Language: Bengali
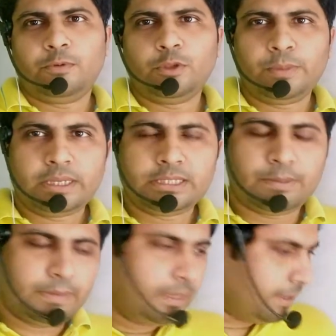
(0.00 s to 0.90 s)
প্রথমে আসি
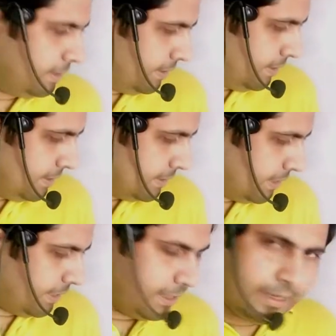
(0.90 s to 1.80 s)
আমরা
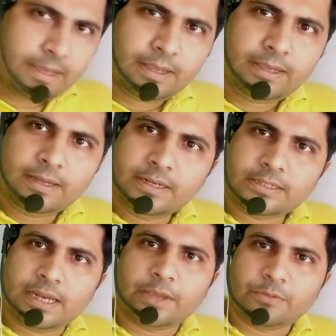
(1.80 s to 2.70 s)
যে
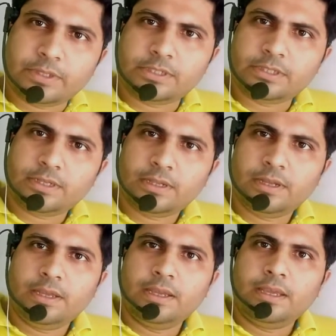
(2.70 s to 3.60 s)
ইংলিশ ল্যাঙ্গুয়েজ
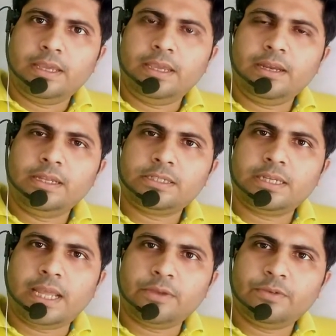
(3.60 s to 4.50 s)
ইংলিশ
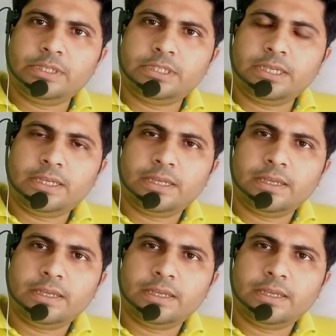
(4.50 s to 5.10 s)
ল্যাঙ্গুয়েজে